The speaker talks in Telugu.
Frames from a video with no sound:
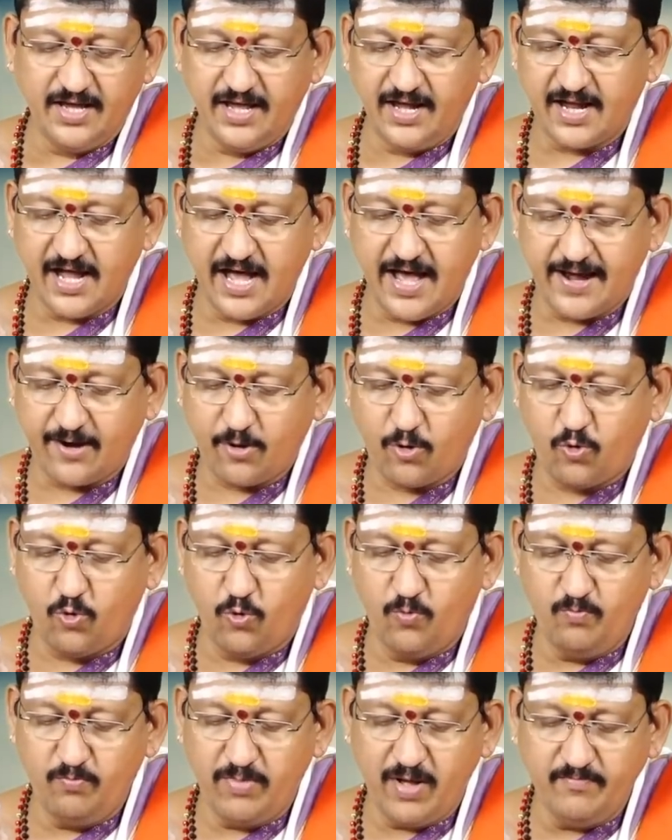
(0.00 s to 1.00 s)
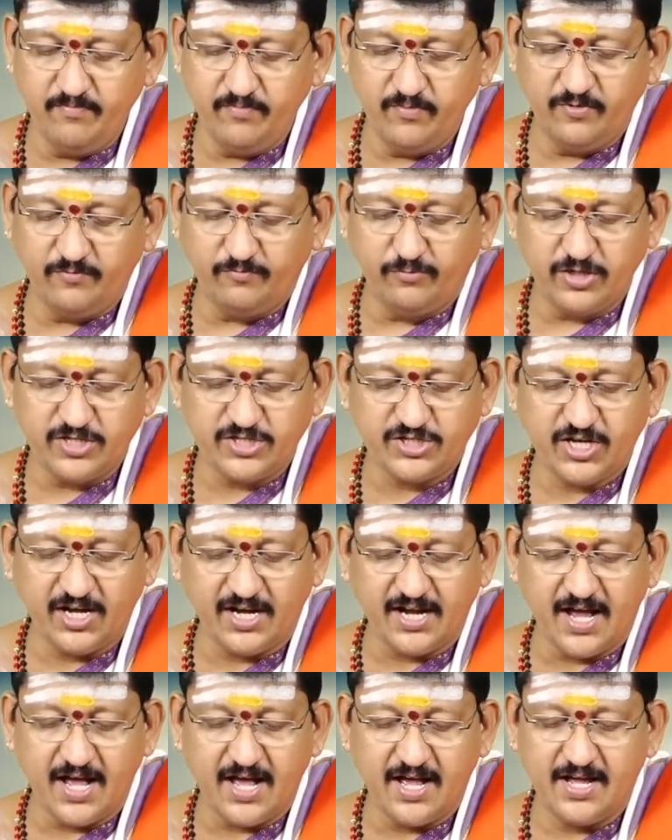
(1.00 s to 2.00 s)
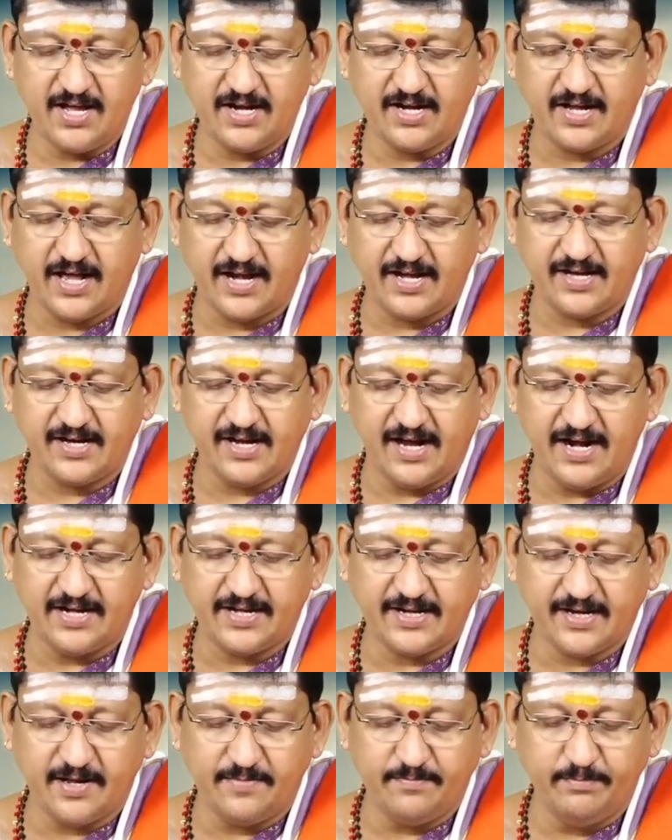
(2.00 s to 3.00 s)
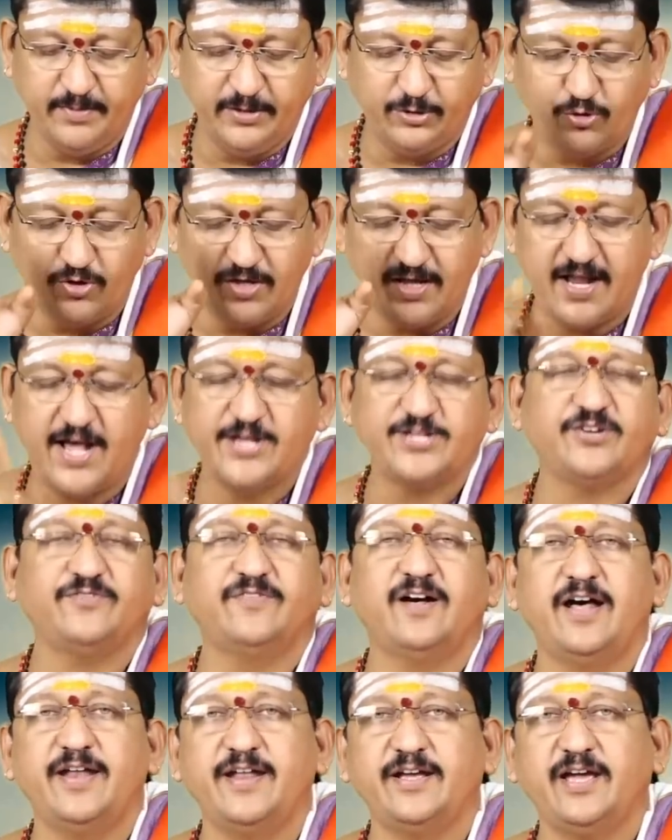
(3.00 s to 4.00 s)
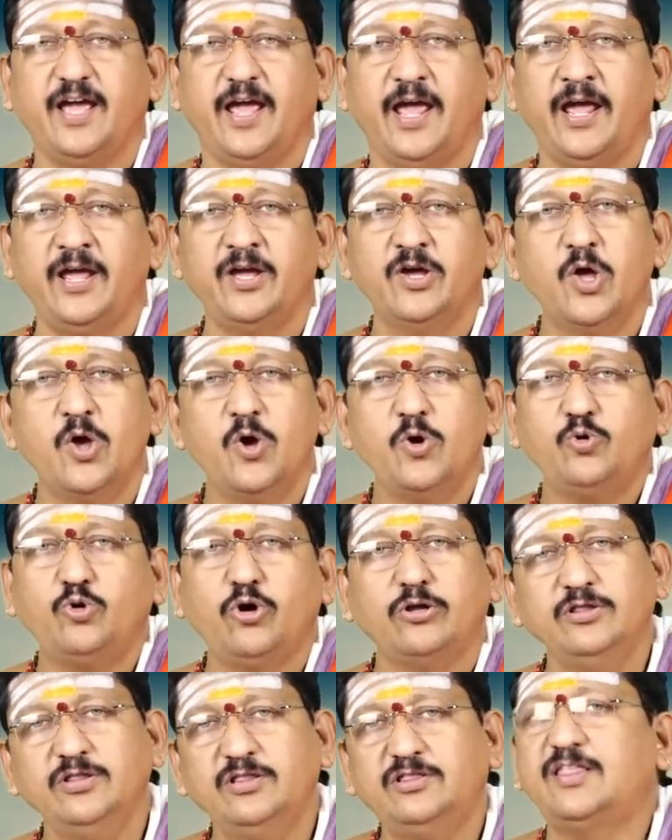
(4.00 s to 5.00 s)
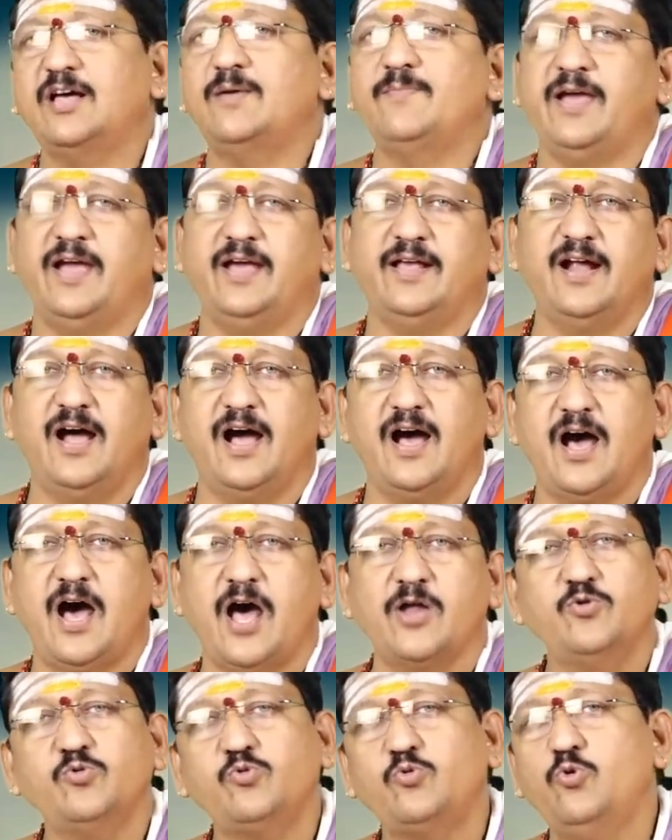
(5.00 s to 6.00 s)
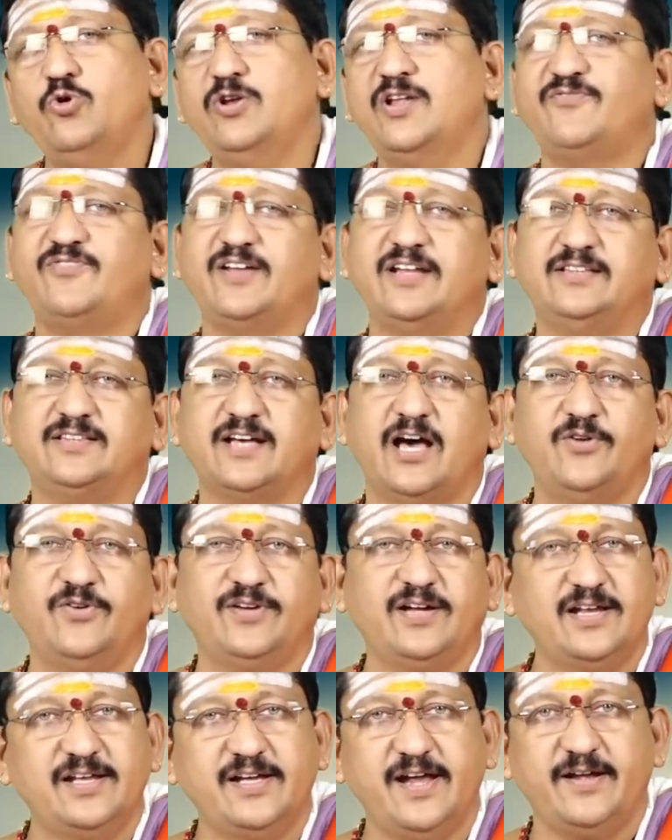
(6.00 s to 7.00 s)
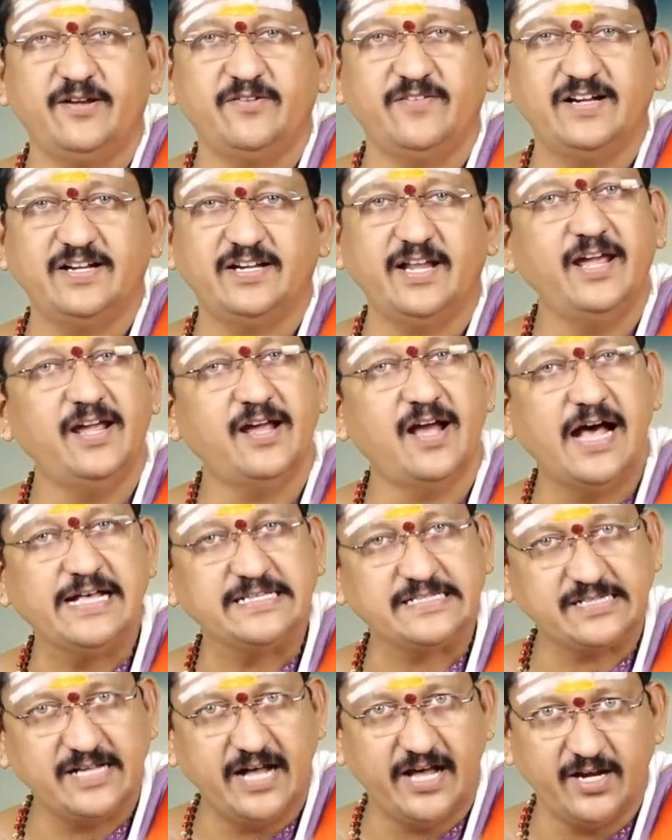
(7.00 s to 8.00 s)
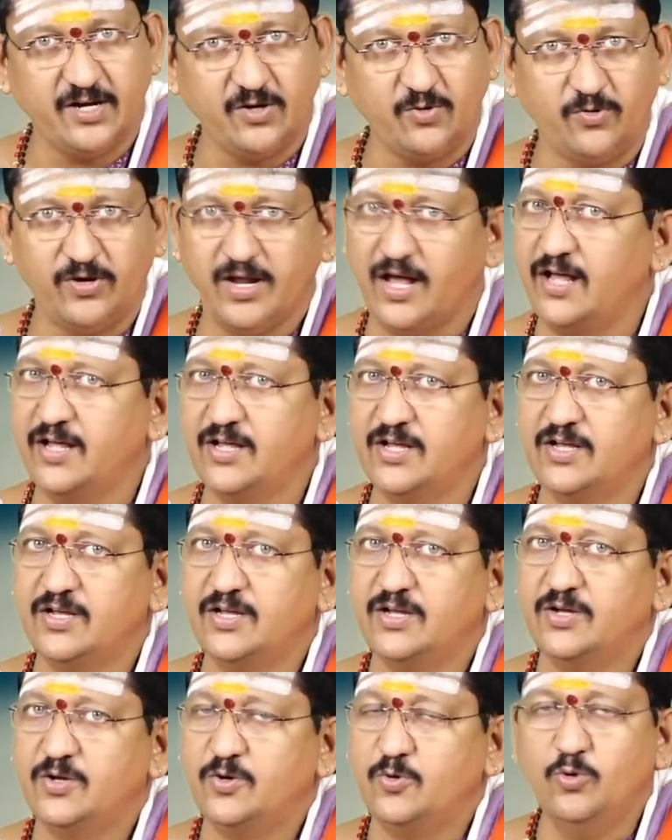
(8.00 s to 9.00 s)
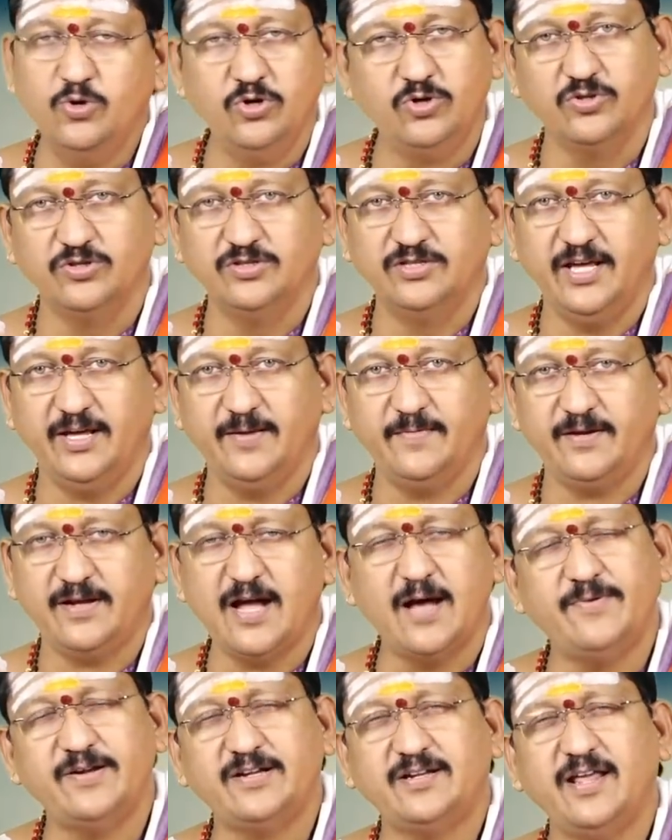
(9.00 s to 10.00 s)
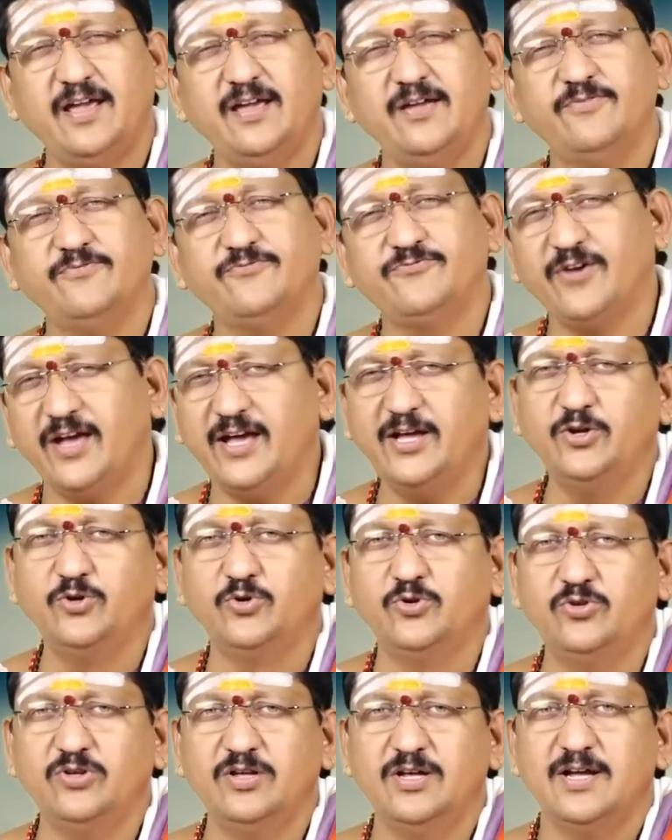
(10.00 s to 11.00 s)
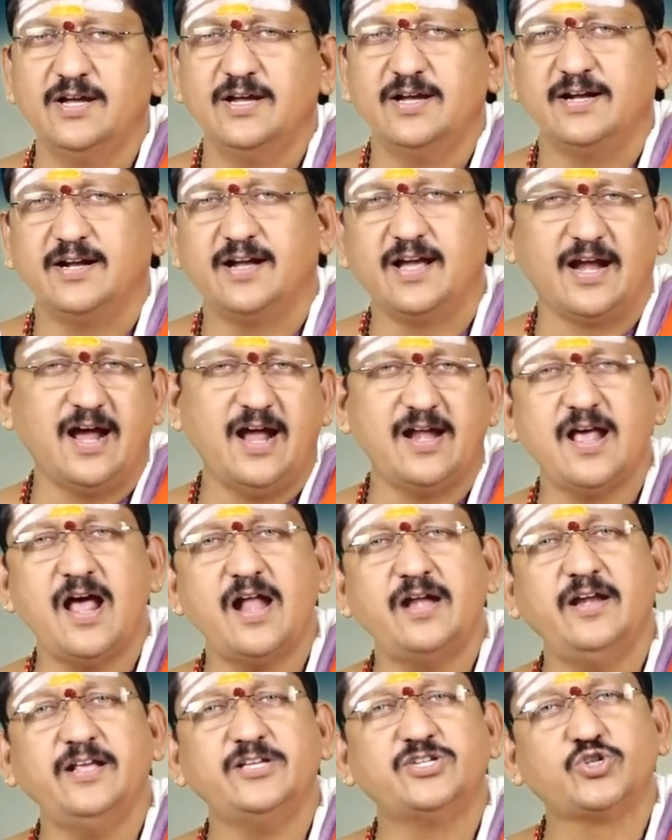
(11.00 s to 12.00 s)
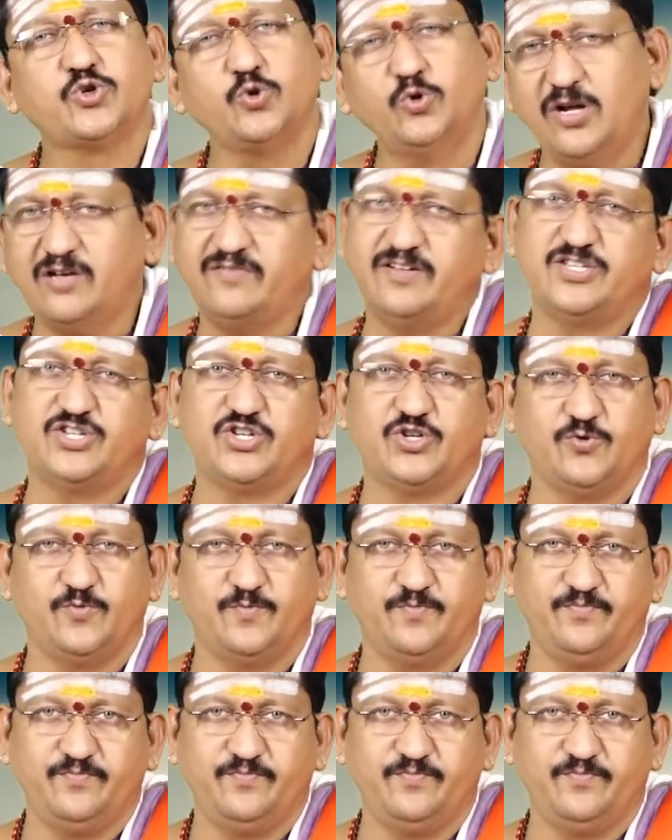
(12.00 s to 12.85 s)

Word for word: ఇక కుంభం వృశ్చిక కర్కాటకం మిథున రాశి వారికి కొంతమేర అనుకూల ఫలితాలు కలిగేటువంటి ఆస్కారం కూడా ఉంటుంది కాబట్టి వీరు గ్రహణాన్ని చూడవచ్చు